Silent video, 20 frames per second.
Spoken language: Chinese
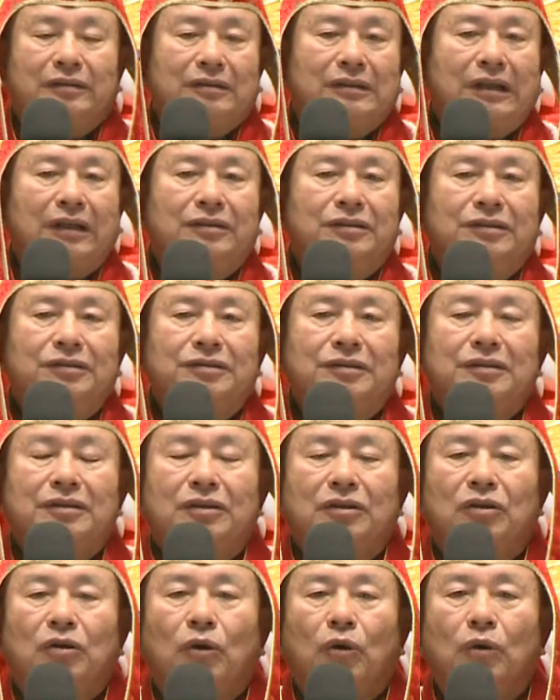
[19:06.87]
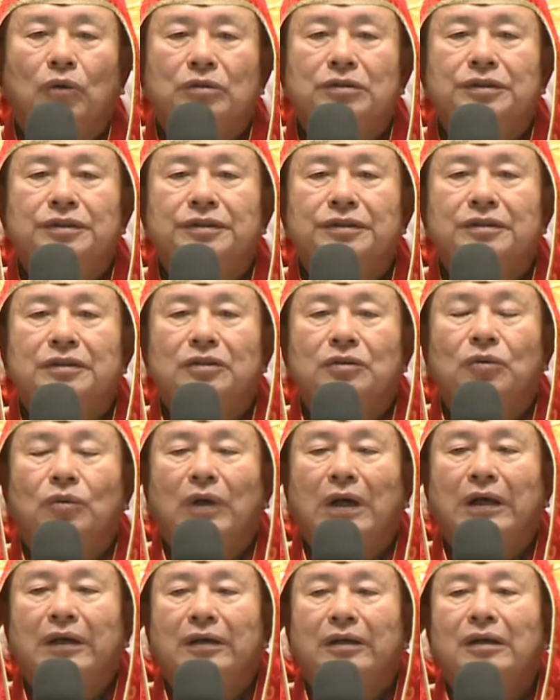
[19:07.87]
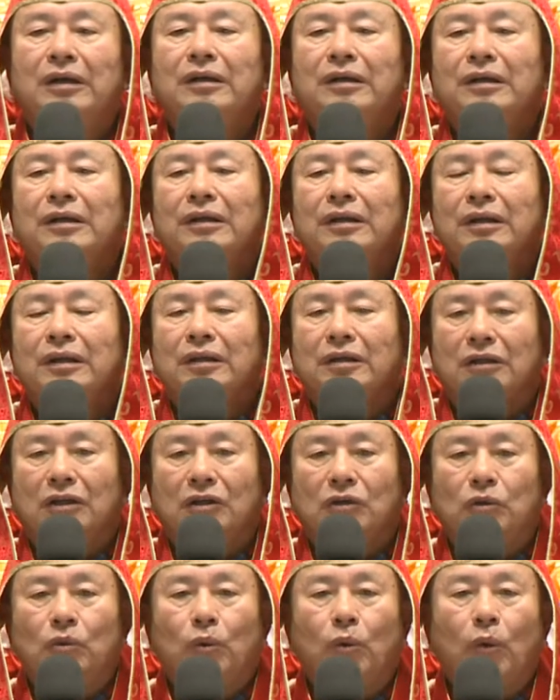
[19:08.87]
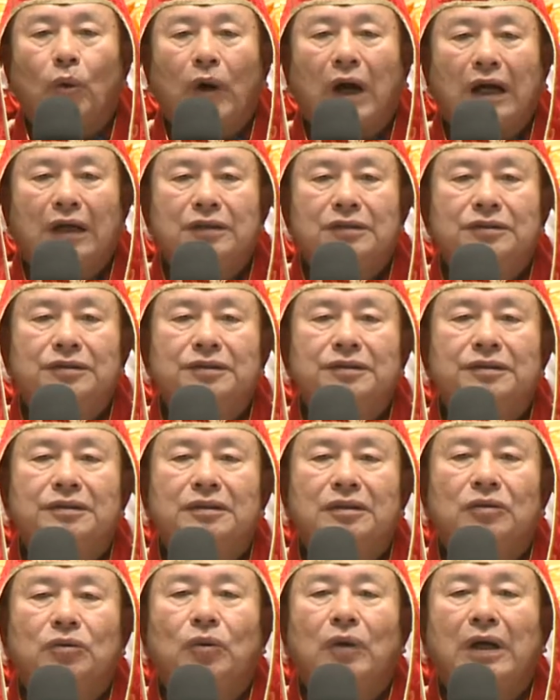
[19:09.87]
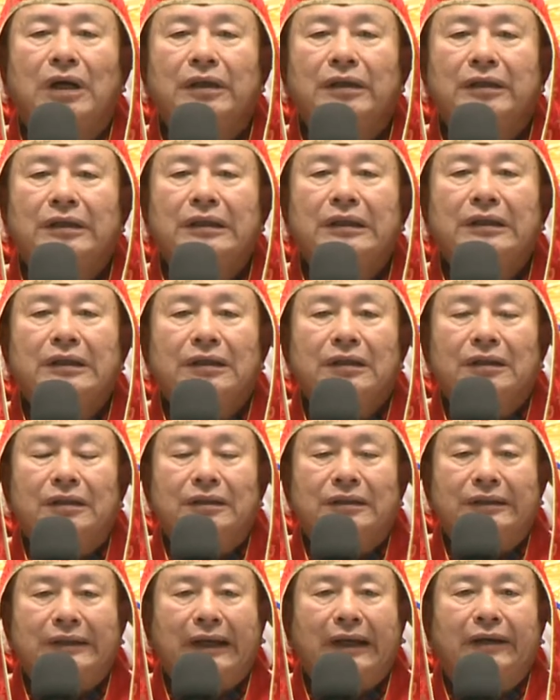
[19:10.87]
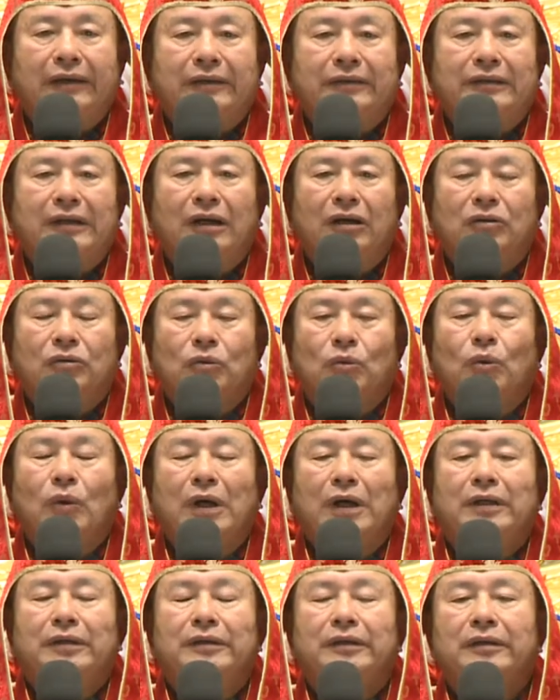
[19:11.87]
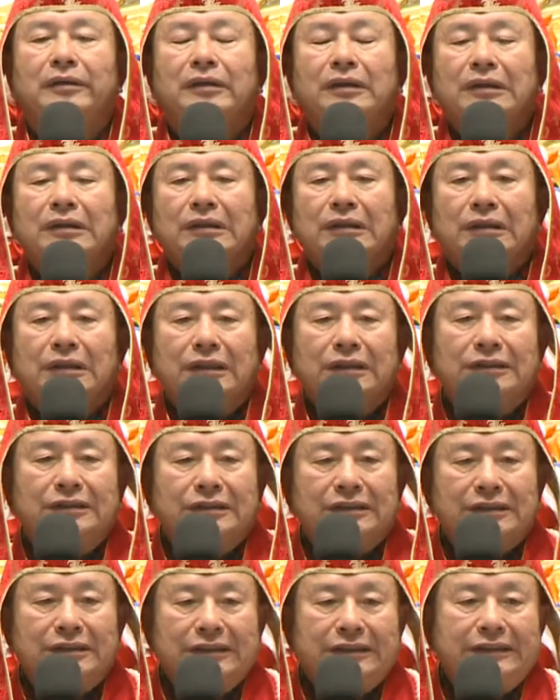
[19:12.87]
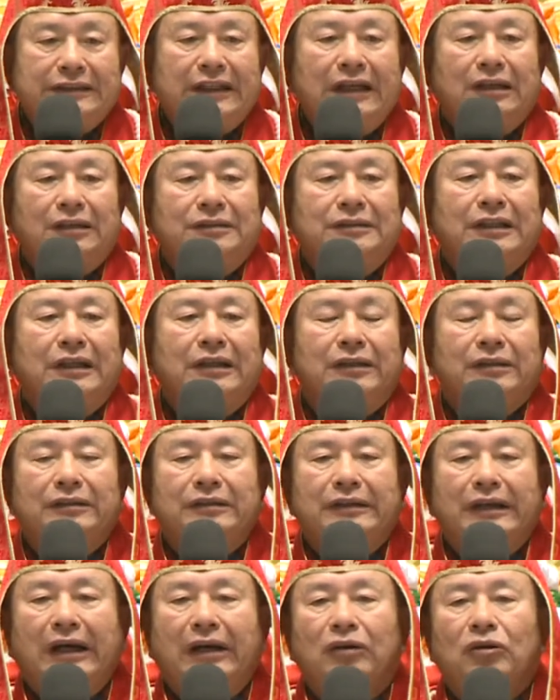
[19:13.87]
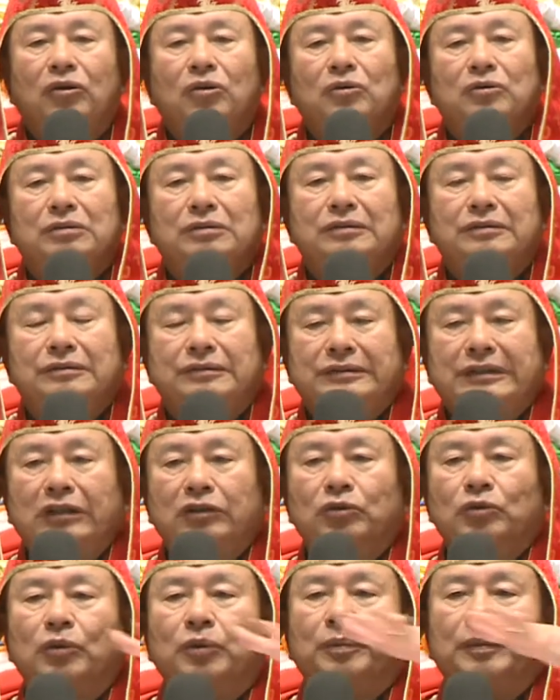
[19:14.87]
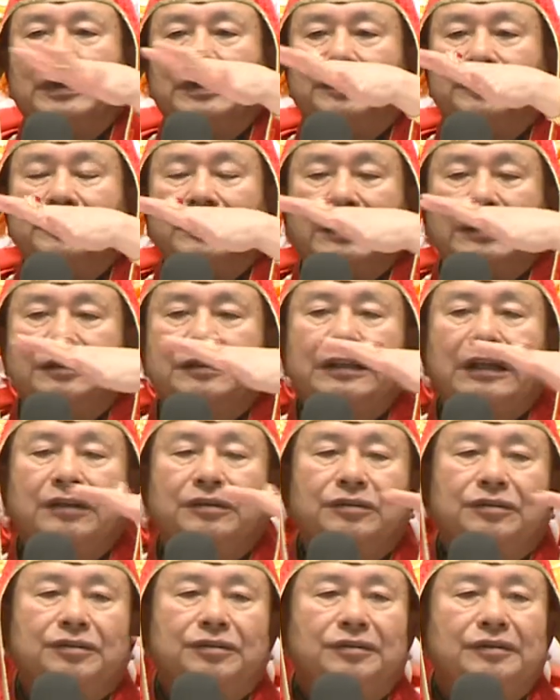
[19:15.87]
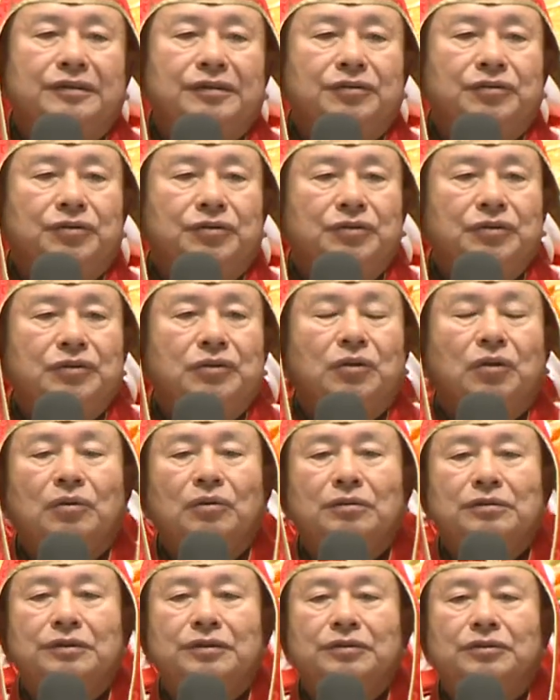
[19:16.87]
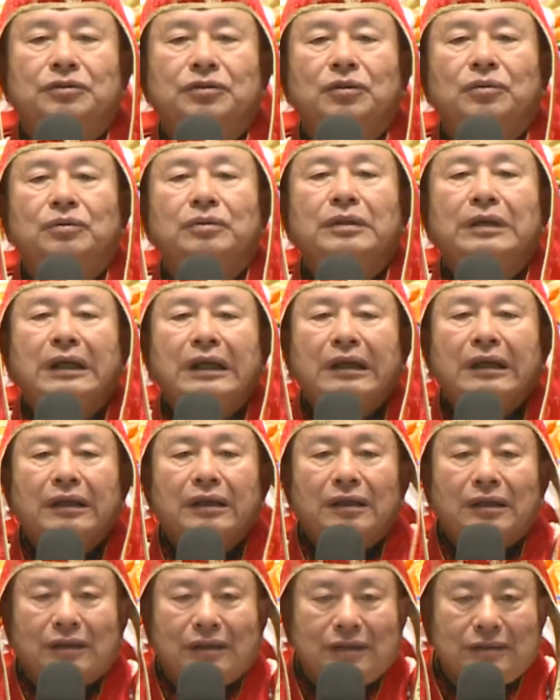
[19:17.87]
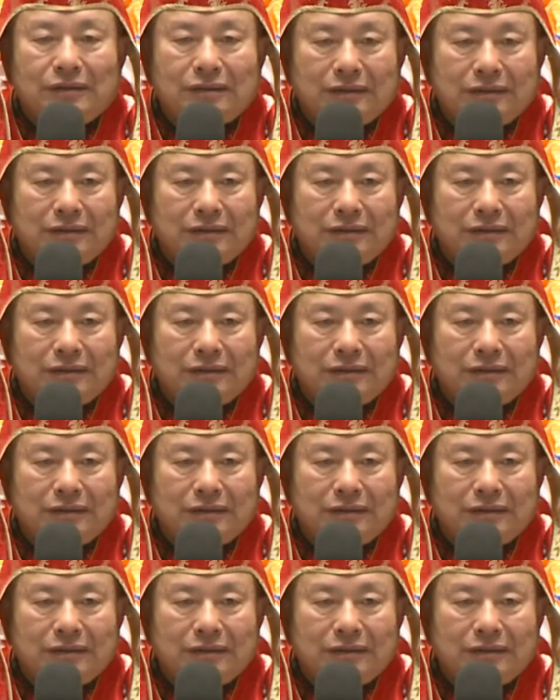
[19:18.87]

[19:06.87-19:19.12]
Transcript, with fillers: 它的这个红色的光跟黄色的光两道光呢，一起下降，然后在我们雷藏式的虚空之中，跟